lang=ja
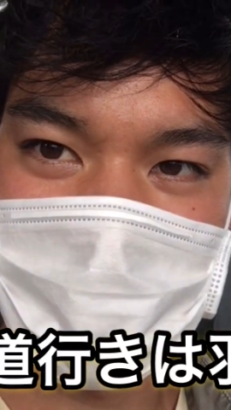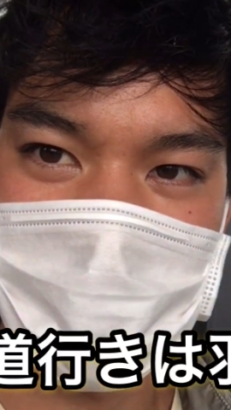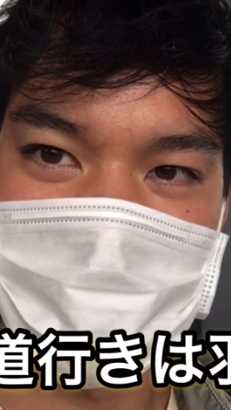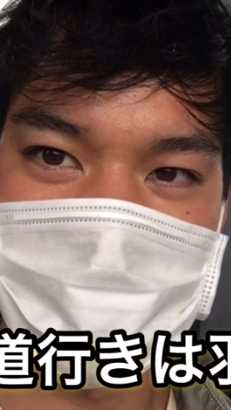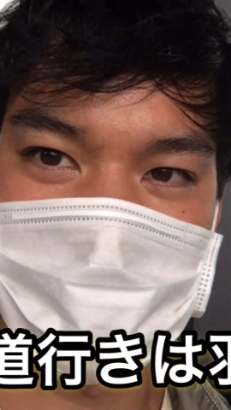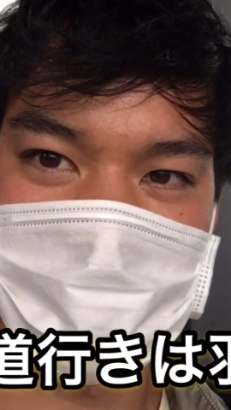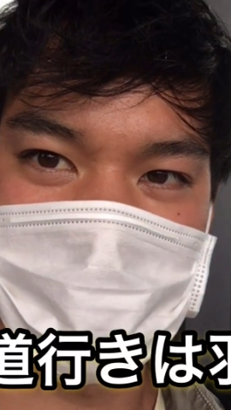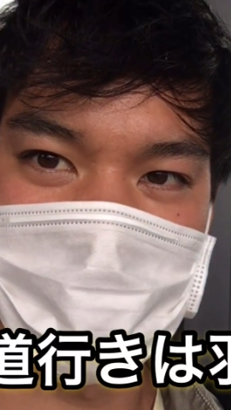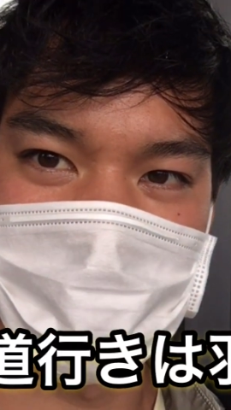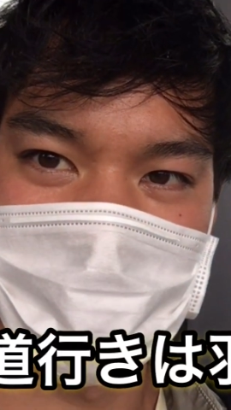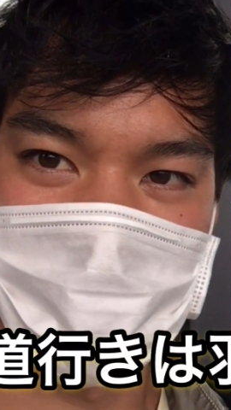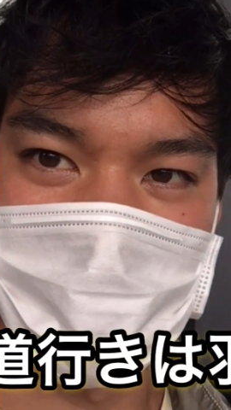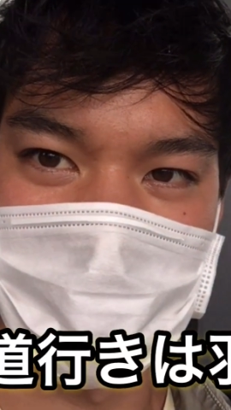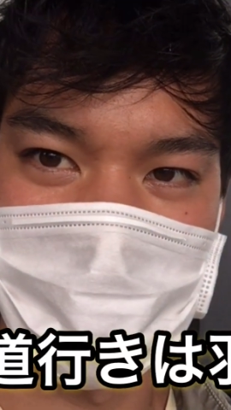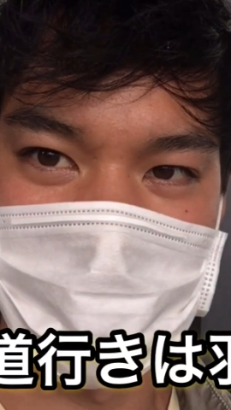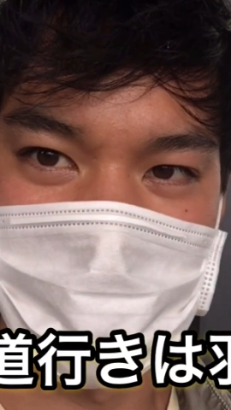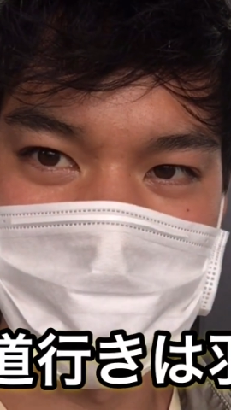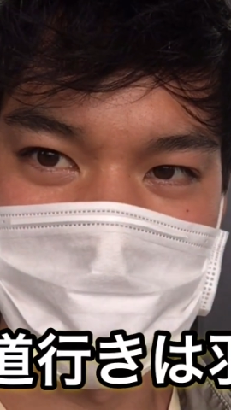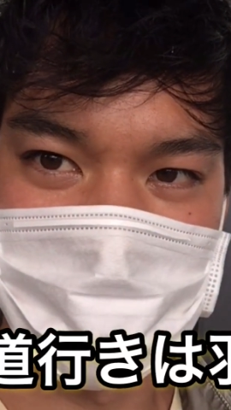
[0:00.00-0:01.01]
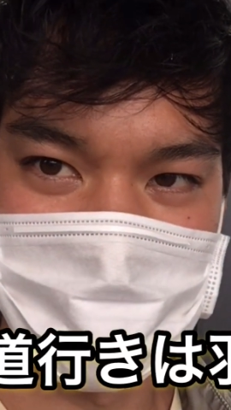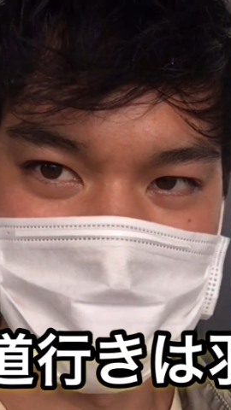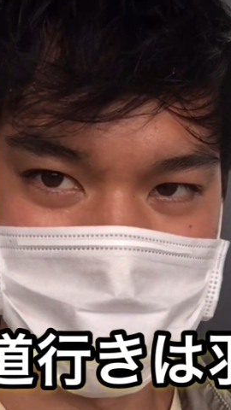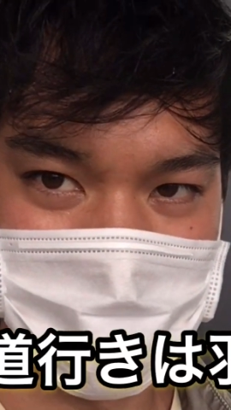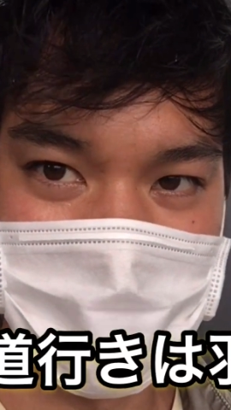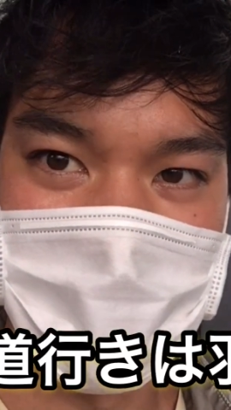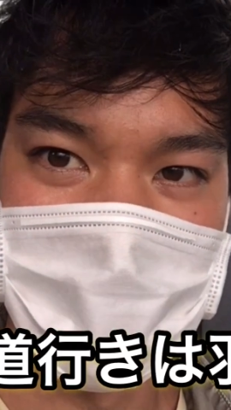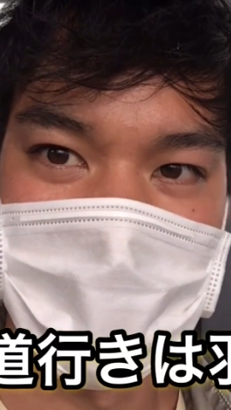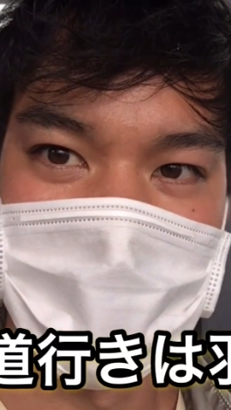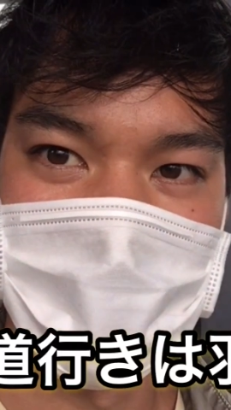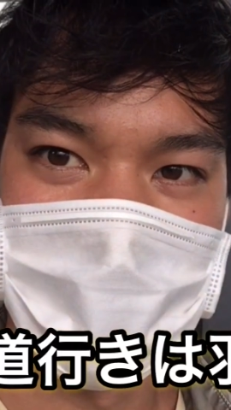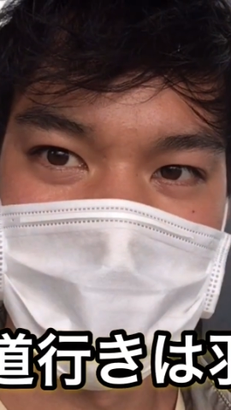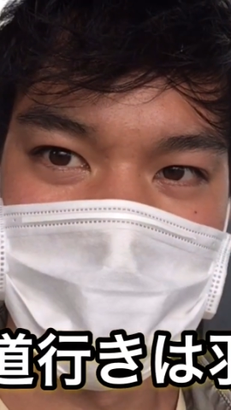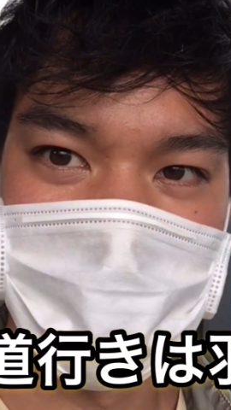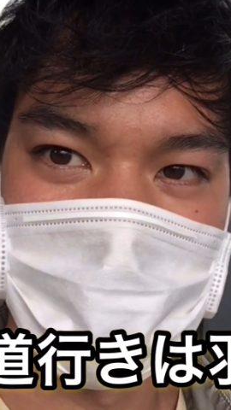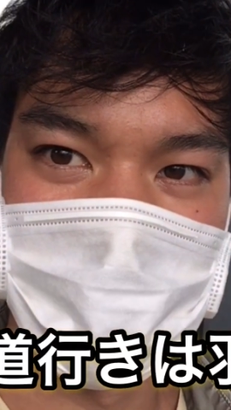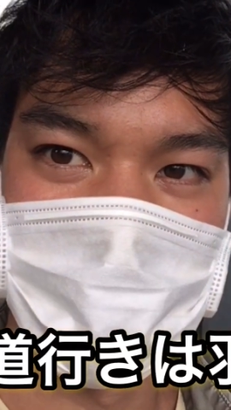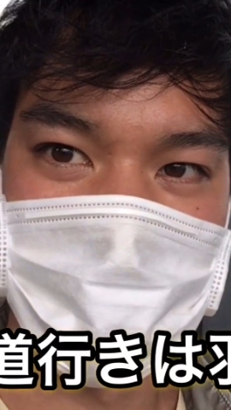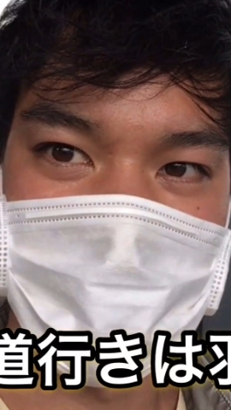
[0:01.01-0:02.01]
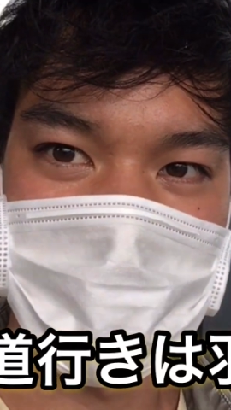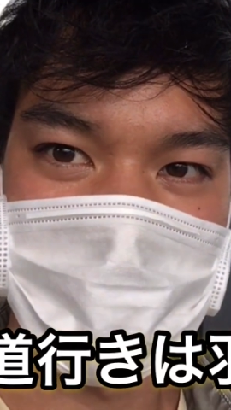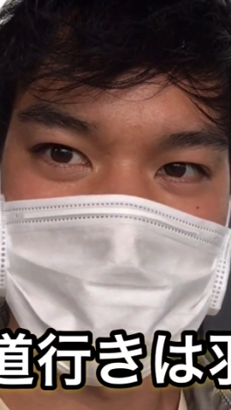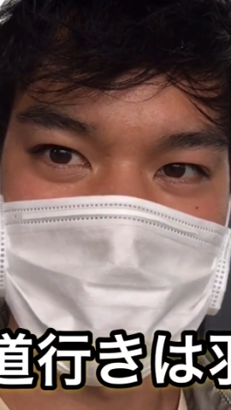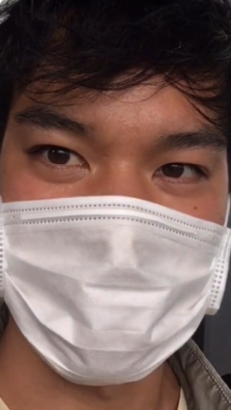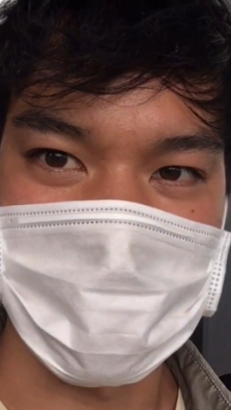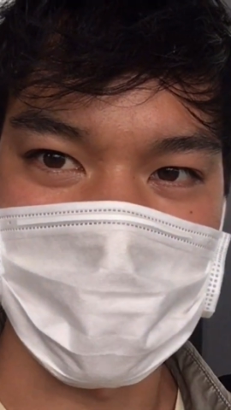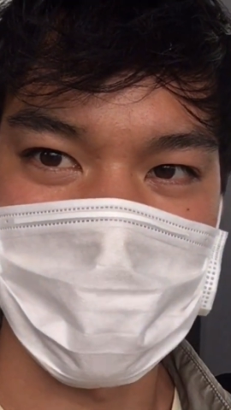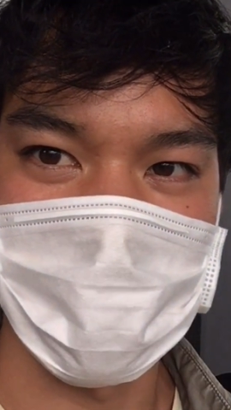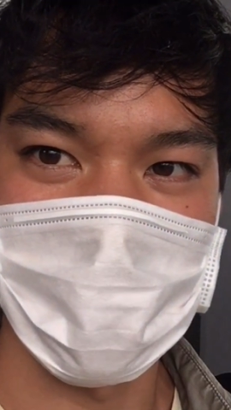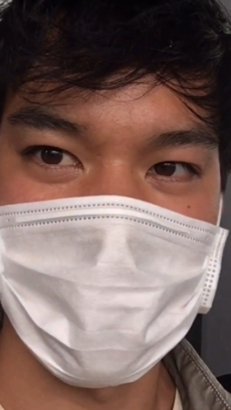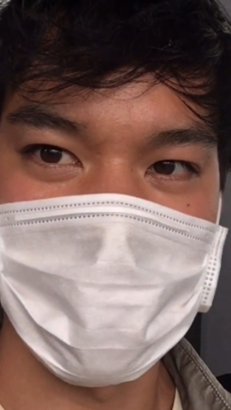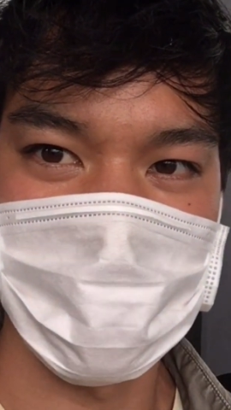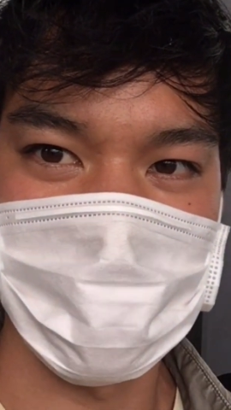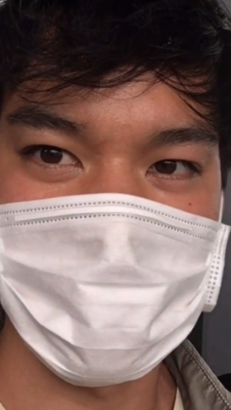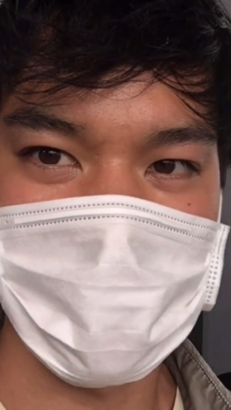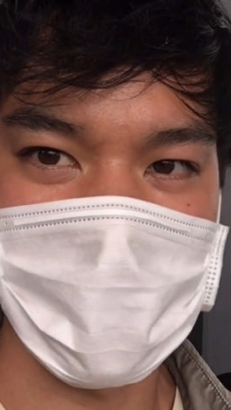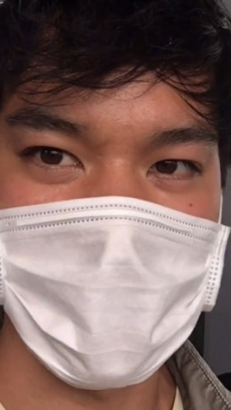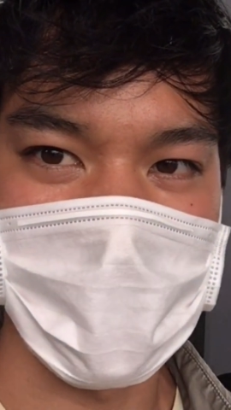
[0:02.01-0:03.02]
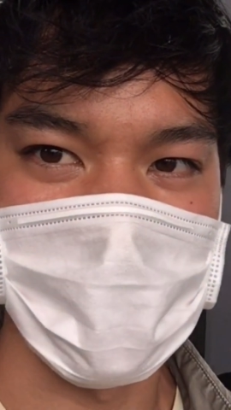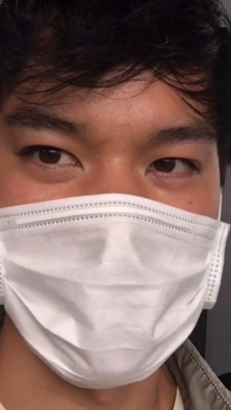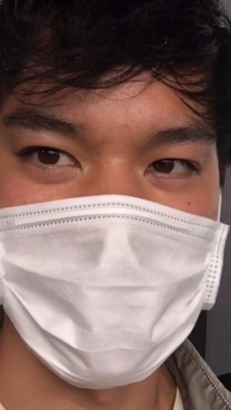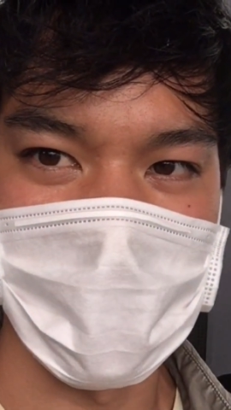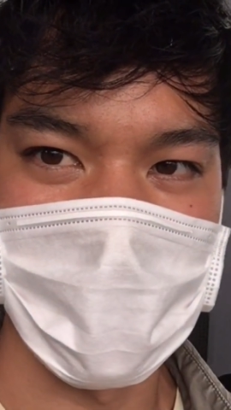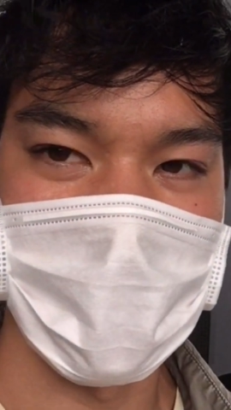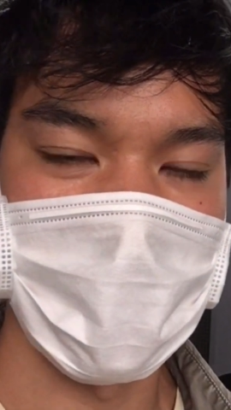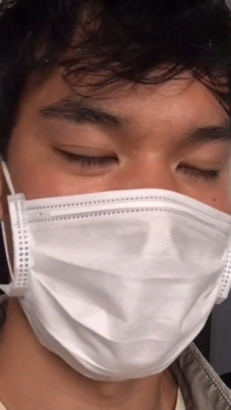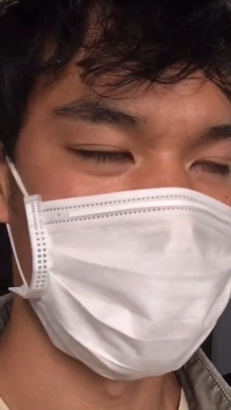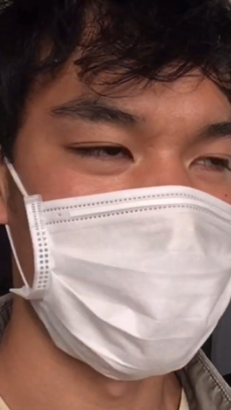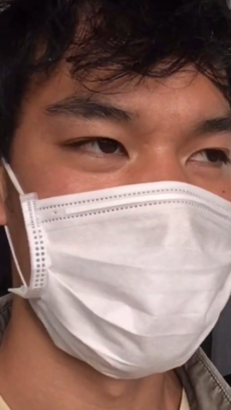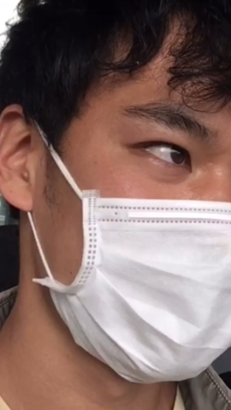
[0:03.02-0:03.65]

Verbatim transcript: かうんですけど、まだちょっと気は許せないんで